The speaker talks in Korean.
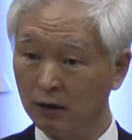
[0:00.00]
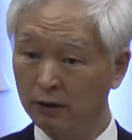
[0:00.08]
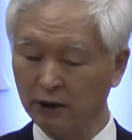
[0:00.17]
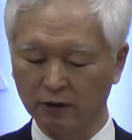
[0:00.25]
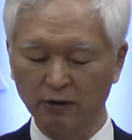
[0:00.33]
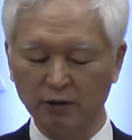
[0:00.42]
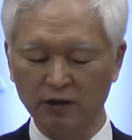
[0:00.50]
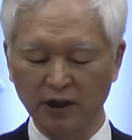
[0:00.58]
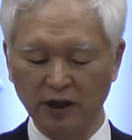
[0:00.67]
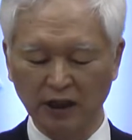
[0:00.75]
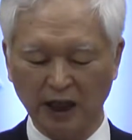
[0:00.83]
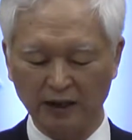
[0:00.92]
근데 그런
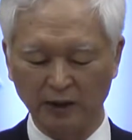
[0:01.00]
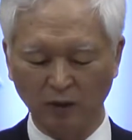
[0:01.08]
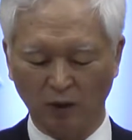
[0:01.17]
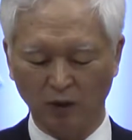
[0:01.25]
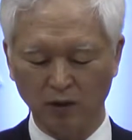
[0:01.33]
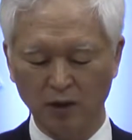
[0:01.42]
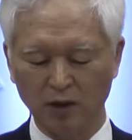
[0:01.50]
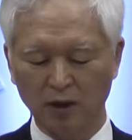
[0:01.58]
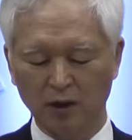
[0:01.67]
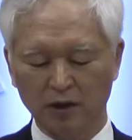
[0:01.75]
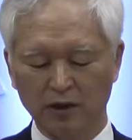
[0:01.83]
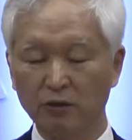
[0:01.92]
얘기가 아니고
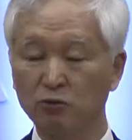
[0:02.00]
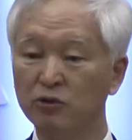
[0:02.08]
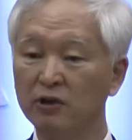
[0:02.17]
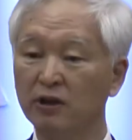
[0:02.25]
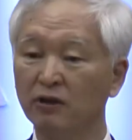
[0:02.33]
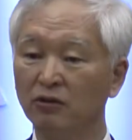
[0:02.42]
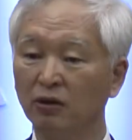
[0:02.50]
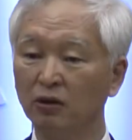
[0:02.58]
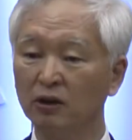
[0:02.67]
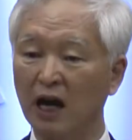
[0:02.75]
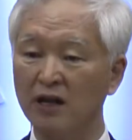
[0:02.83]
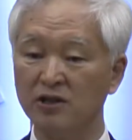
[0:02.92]

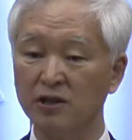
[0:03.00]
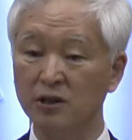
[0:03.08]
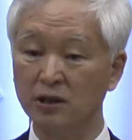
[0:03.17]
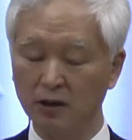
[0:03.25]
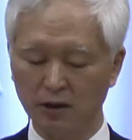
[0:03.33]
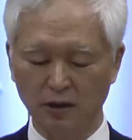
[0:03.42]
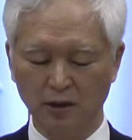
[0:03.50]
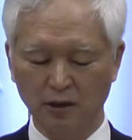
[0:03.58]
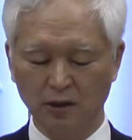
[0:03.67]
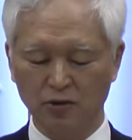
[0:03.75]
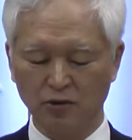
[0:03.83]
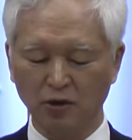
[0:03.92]
예수님께서 당신이
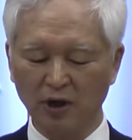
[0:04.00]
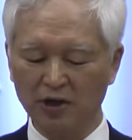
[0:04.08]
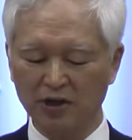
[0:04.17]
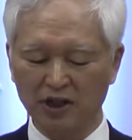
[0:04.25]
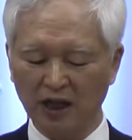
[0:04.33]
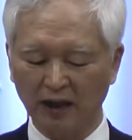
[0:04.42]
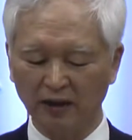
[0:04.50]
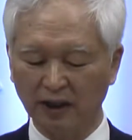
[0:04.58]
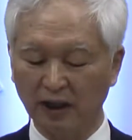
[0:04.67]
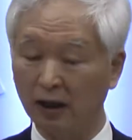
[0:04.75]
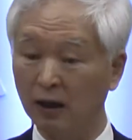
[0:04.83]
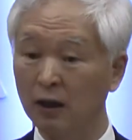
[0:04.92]
선하시지
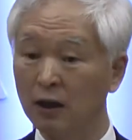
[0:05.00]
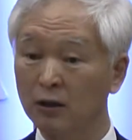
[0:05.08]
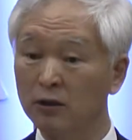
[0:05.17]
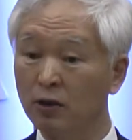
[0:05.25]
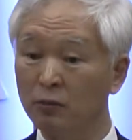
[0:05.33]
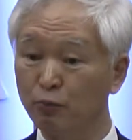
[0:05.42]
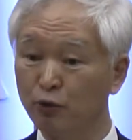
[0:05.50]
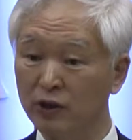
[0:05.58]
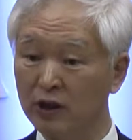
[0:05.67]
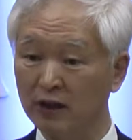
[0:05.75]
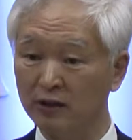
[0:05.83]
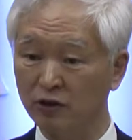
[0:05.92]
않다. 그걸
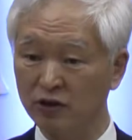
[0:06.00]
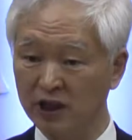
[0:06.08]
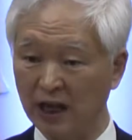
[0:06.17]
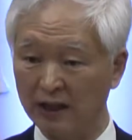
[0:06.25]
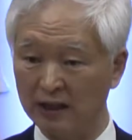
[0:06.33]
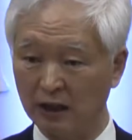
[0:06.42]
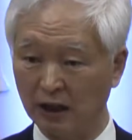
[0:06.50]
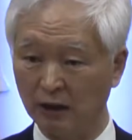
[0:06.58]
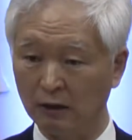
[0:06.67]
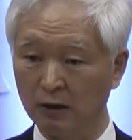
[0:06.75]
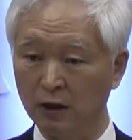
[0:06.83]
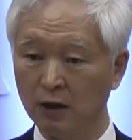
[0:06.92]
부인하는 것이
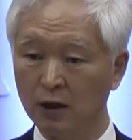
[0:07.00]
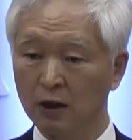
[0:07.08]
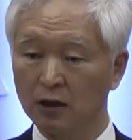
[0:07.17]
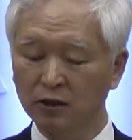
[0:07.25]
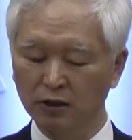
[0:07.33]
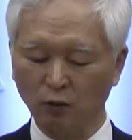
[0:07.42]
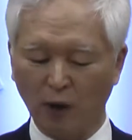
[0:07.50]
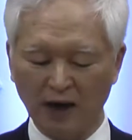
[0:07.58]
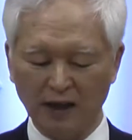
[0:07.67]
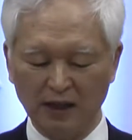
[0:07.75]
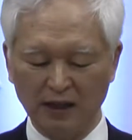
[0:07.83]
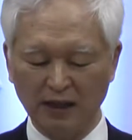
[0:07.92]
아니라 그
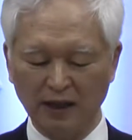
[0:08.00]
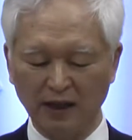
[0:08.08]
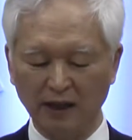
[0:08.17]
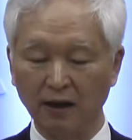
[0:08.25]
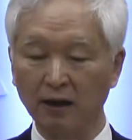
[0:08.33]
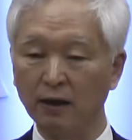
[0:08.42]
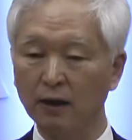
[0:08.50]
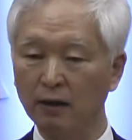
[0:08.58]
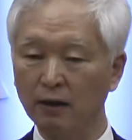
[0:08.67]
관리의